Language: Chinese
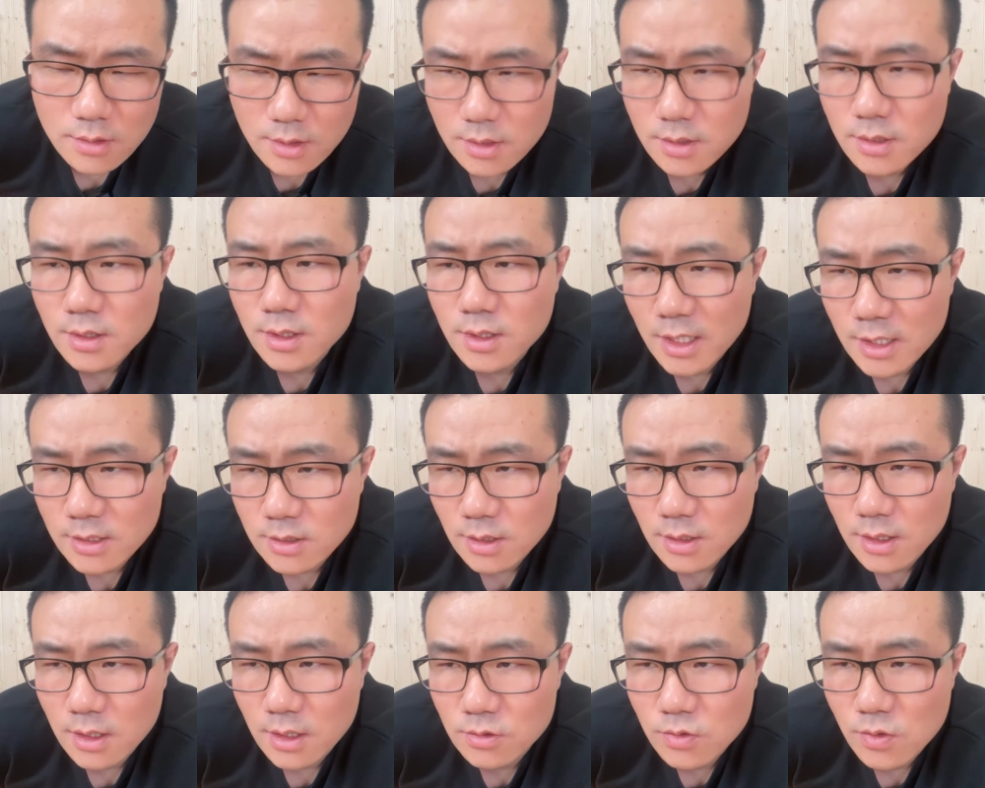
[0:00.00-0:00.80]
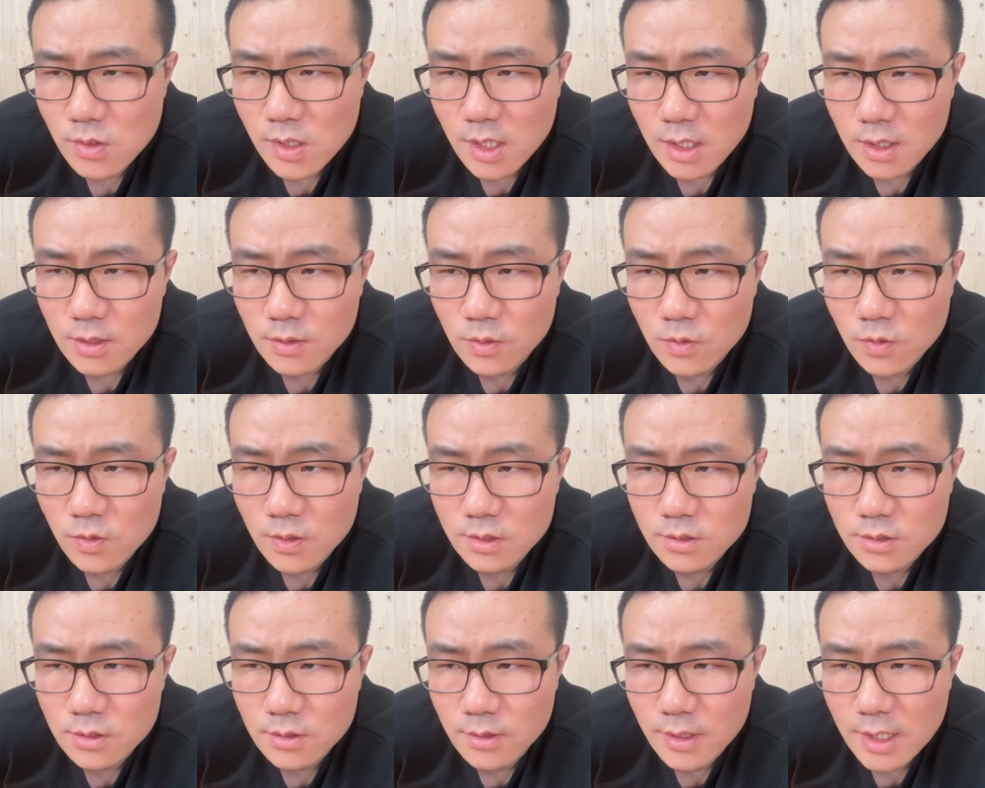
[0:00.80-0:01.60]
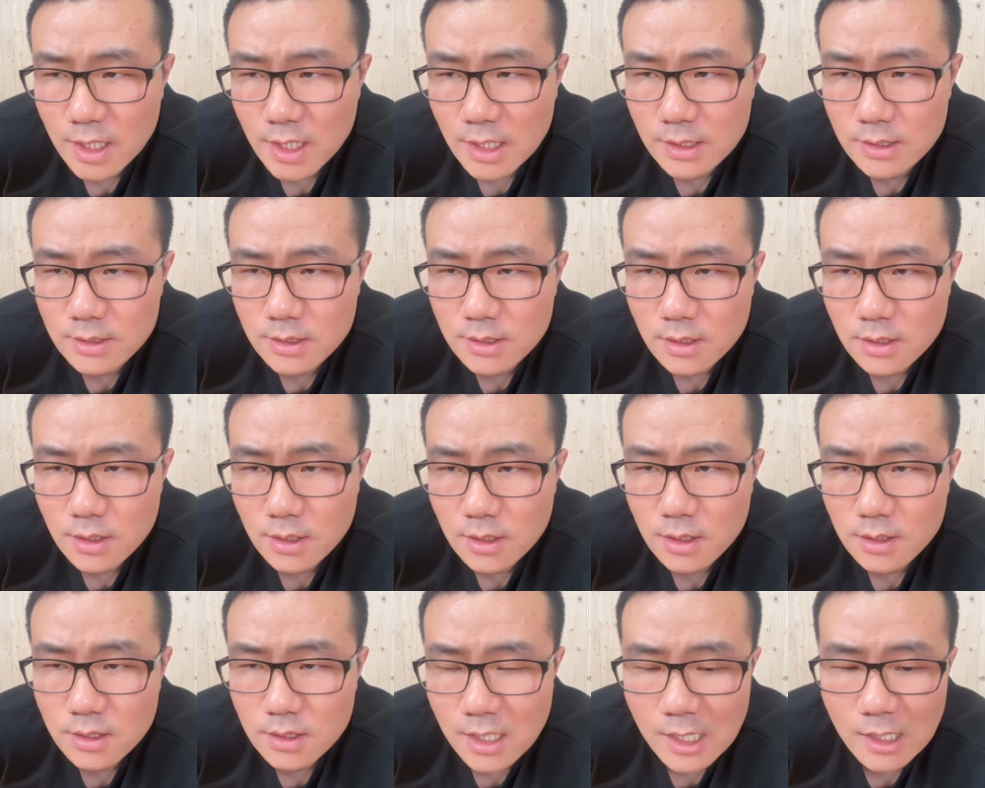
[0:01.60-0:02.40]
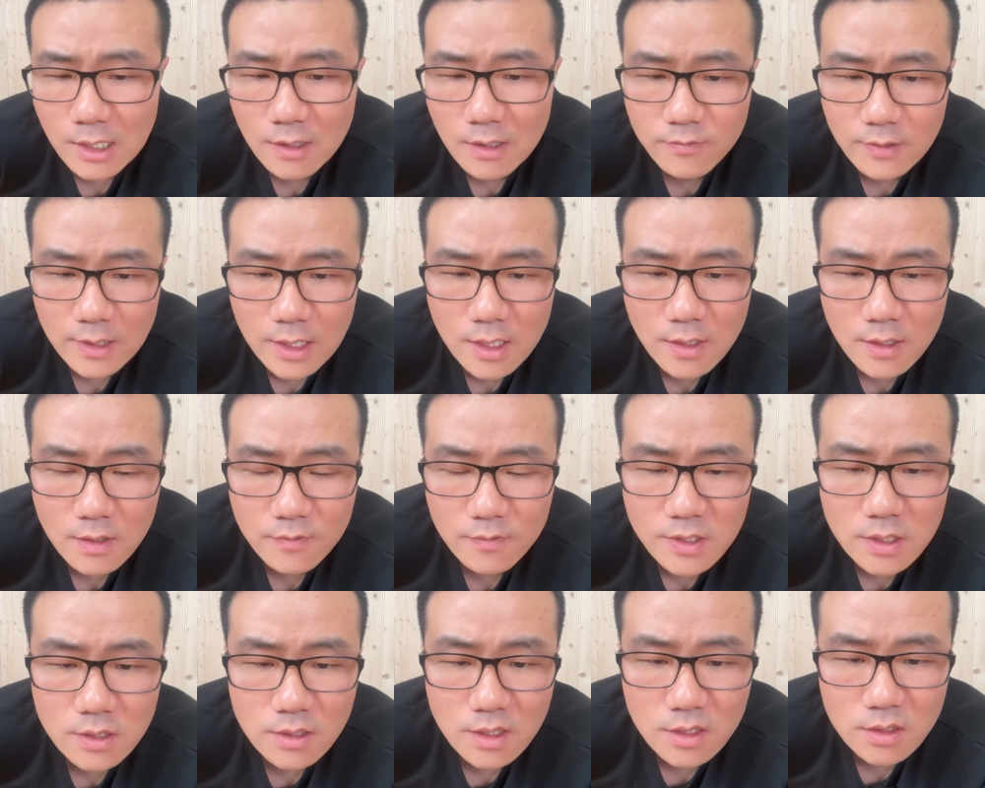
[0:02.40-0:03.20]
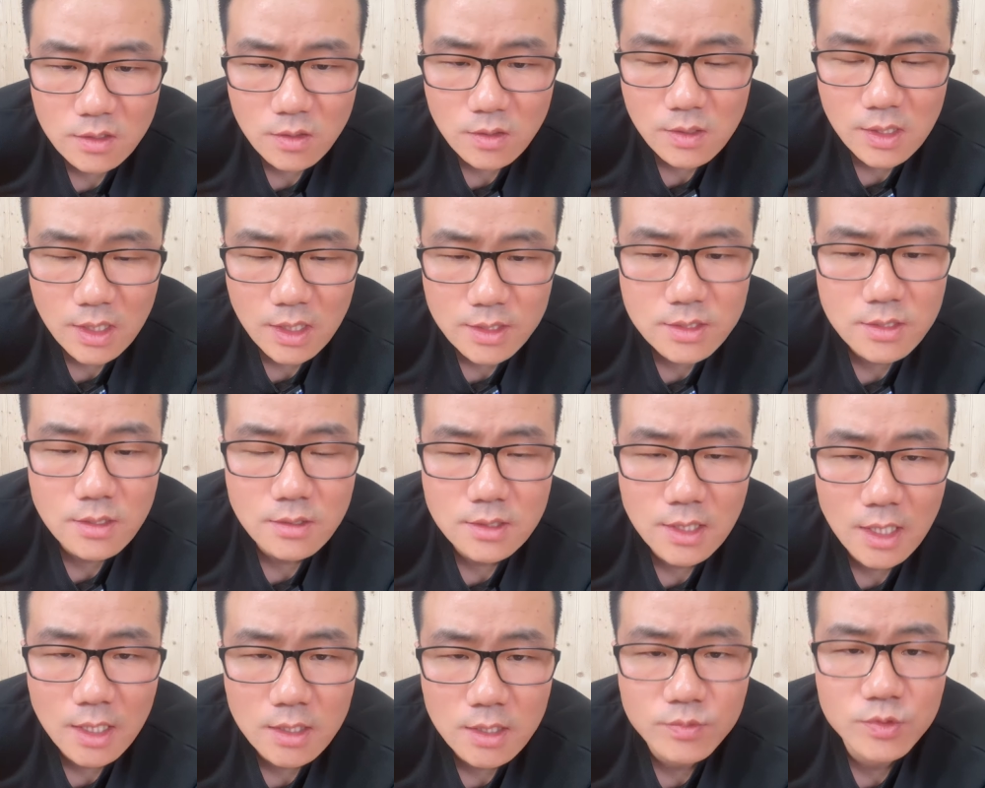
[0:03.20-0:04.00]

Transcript: 这联赛当中很多球员，他这个打法风格都很精彩。